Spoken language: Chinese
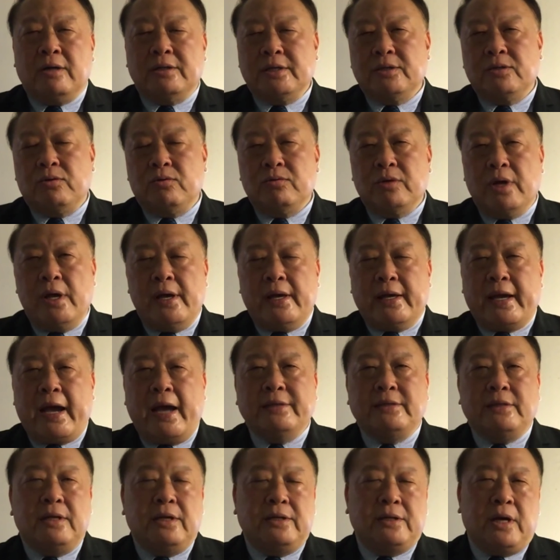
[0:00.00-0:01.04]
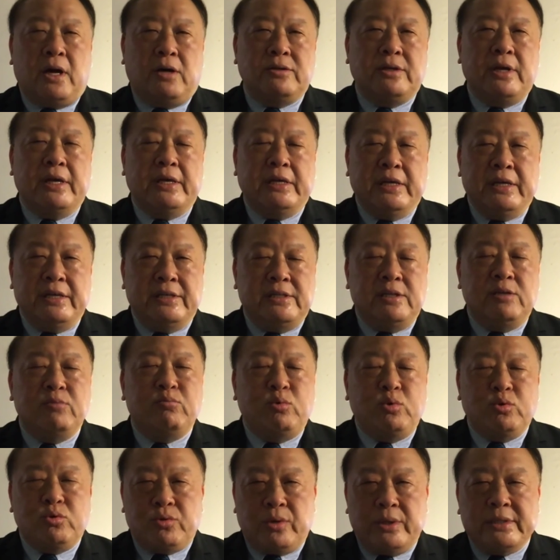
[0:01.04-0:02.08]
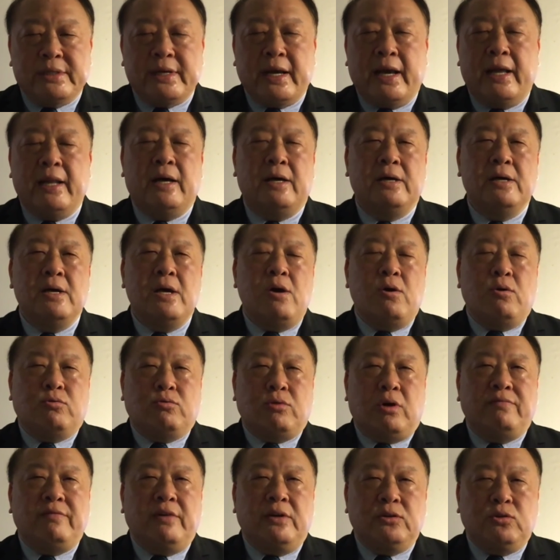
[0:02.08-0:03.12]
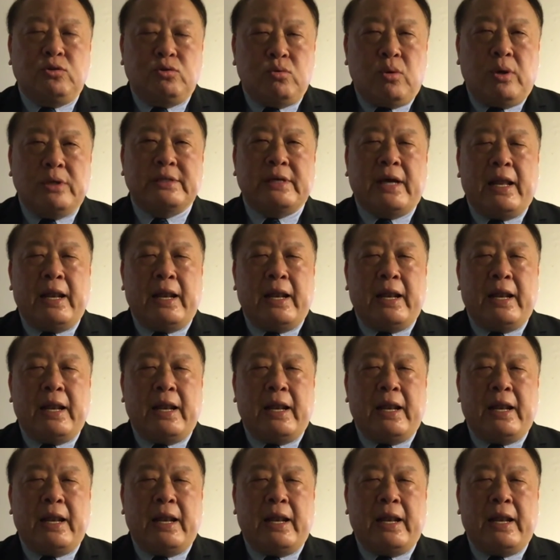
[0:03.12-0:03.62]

这种开战的条件已经不存在了。双方坐下